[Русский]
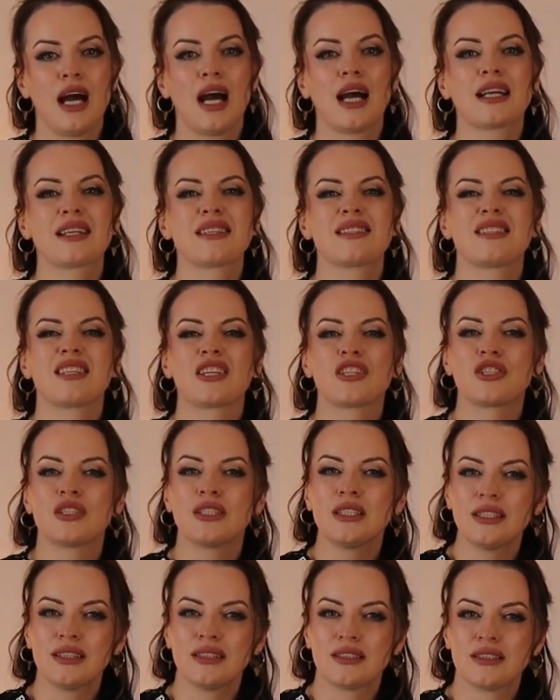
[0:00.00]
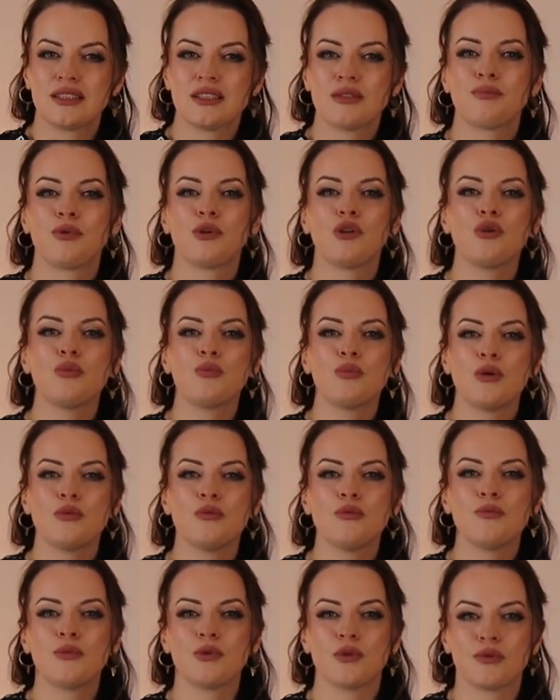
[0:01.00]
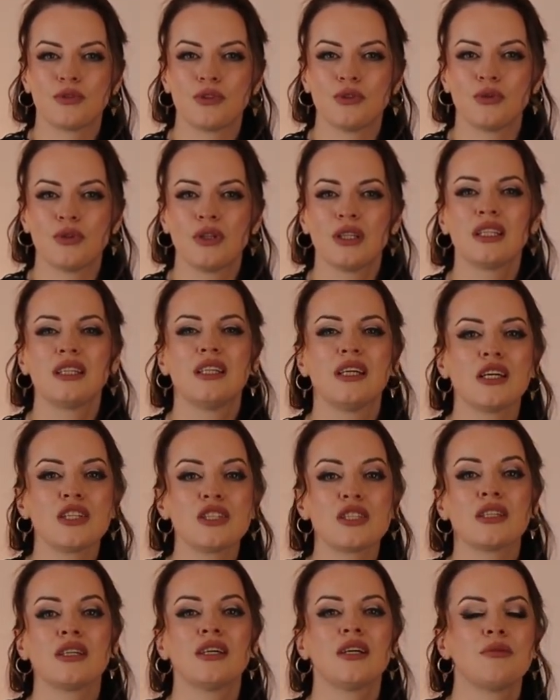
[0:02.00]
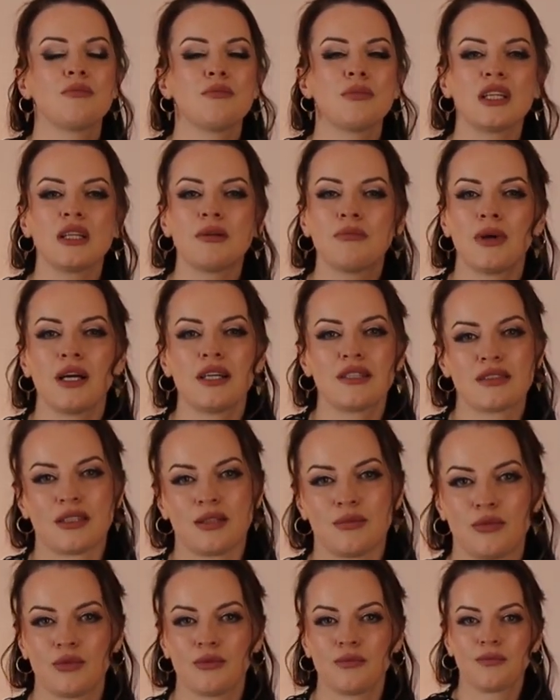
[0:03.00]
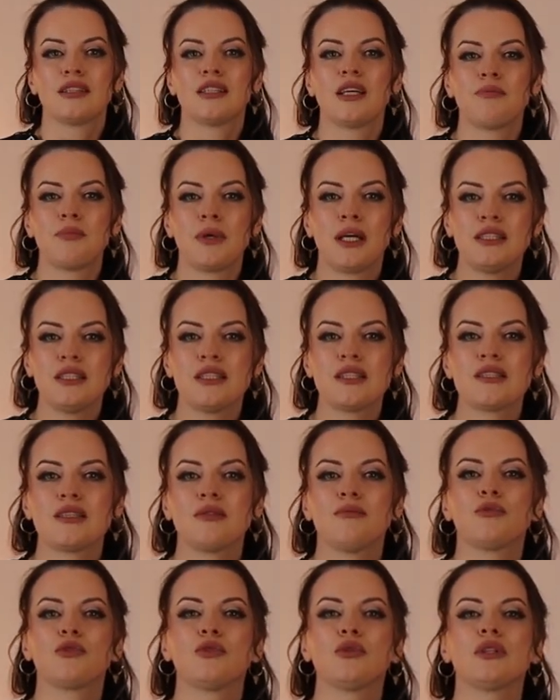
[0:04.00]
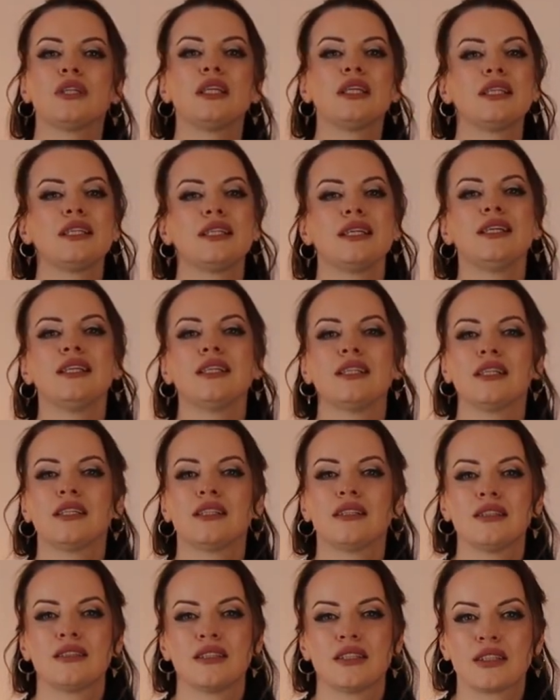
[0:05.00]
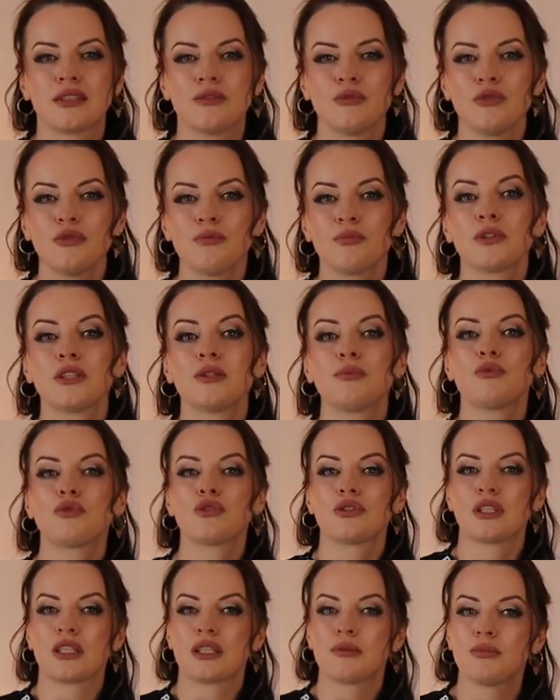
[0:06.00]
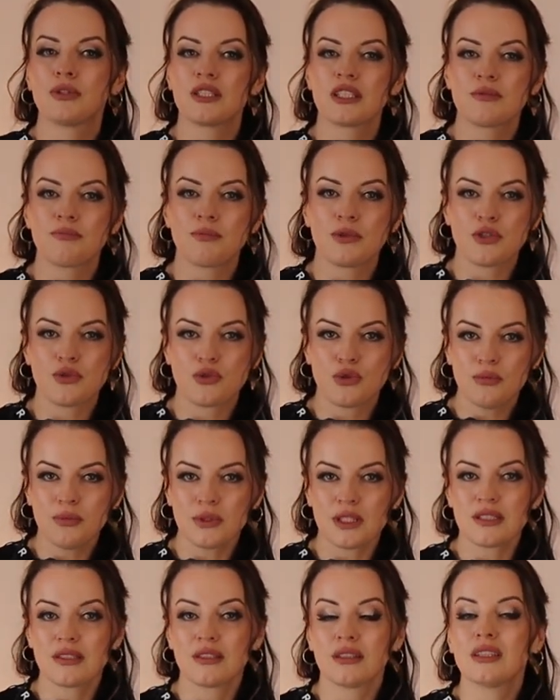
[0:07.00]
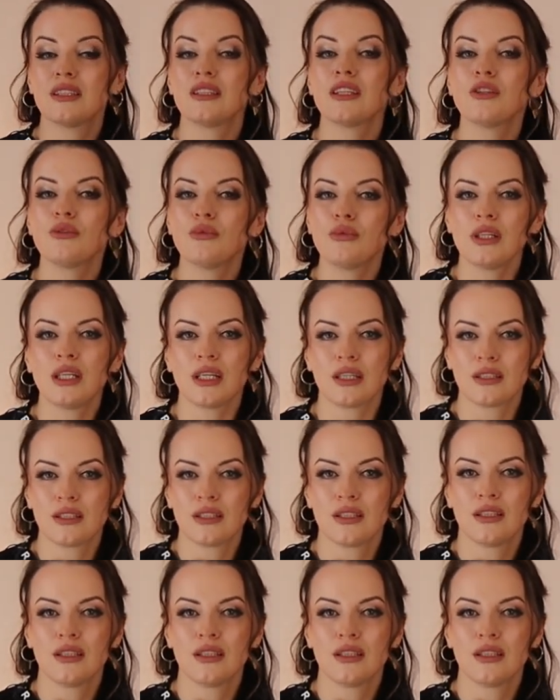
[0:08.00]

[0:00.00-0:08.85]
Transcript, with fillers: а раздражительность по любому поводу, даже маломальскому. До пятницы многие еле-еле дотягивают, потому что работоспособность на нуле.